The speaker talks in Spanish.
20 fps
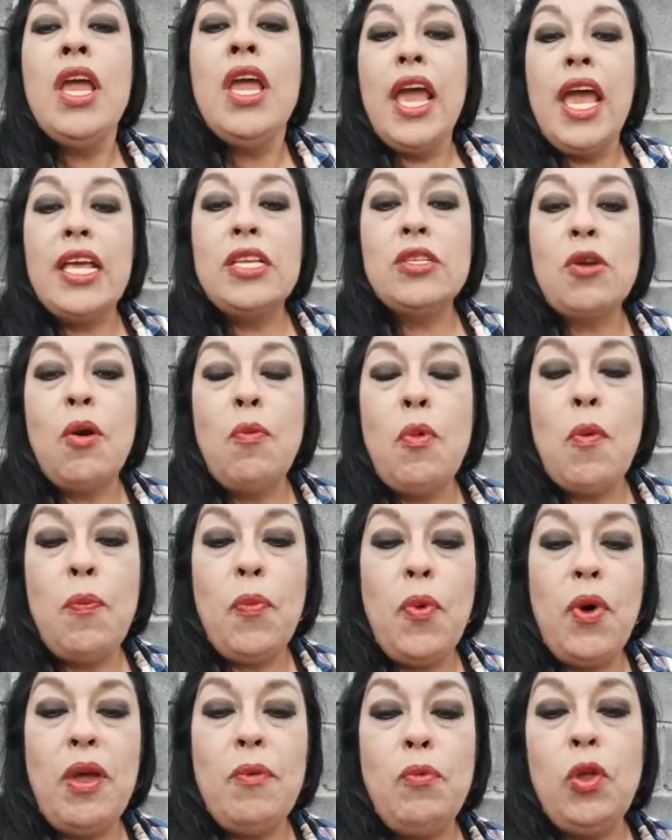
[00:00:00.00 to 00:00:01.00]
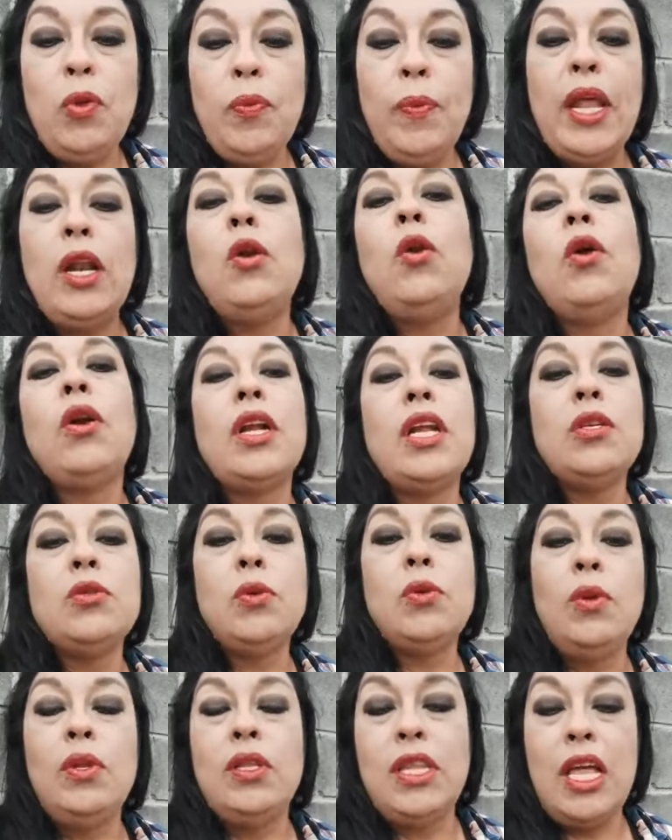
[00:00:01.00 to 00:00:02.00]
es como podemos ver los
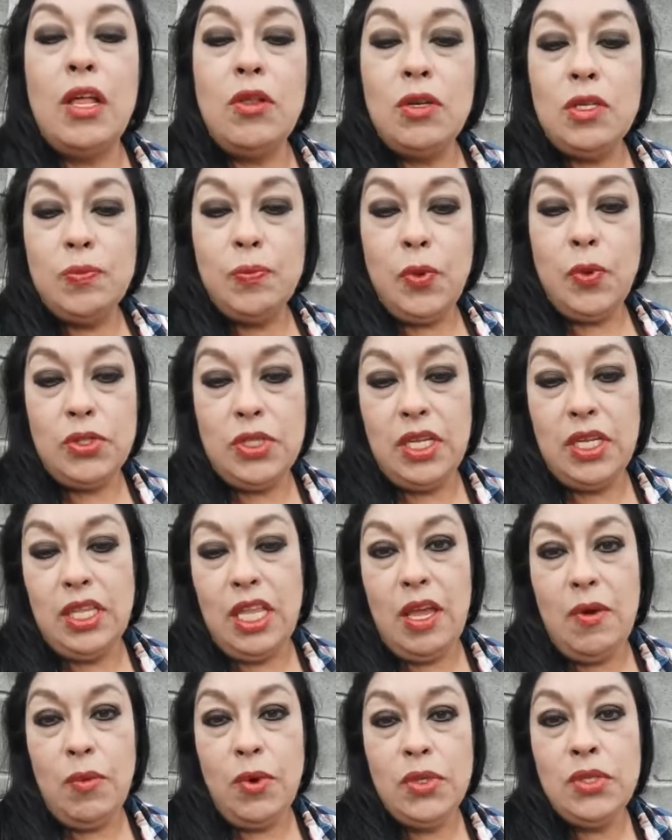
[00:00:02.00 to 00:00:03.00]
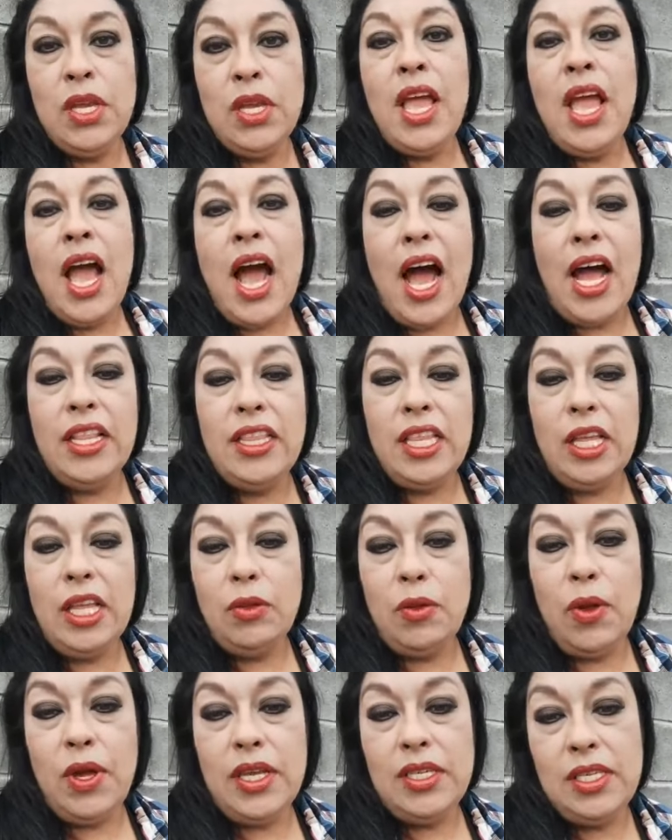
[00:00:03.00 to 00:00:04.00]
resultados positivos ante
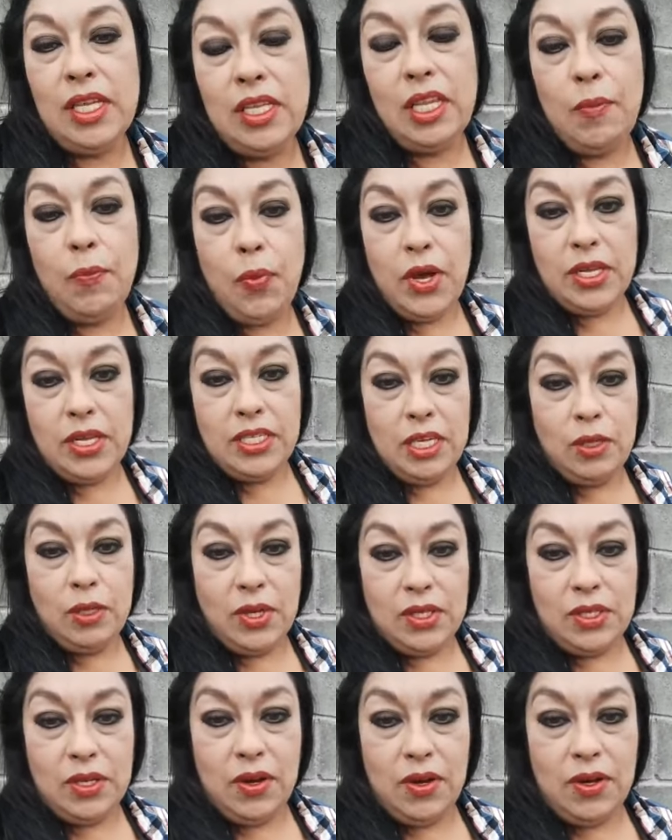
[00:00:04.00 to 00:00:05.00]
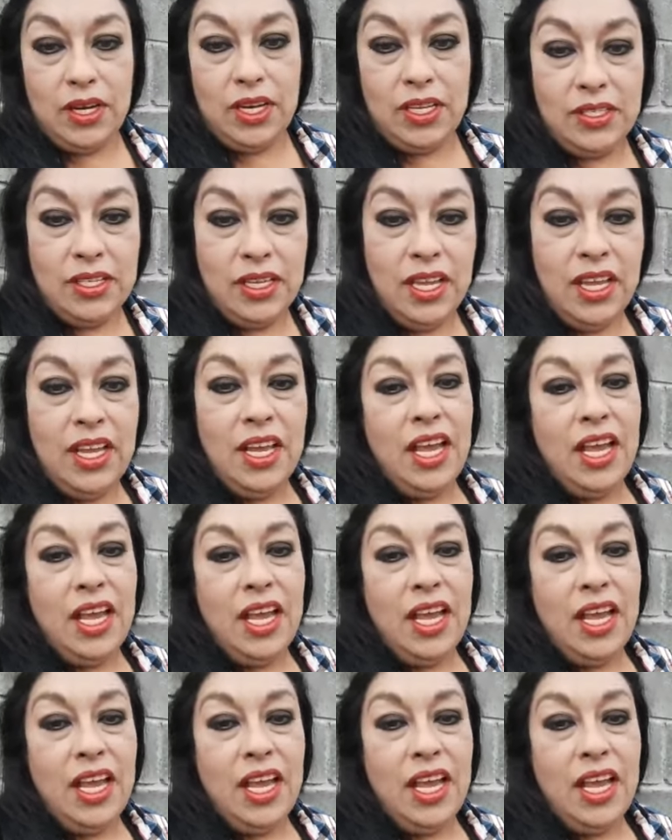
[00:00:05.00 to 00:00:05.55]
todo este tipo de situaciones.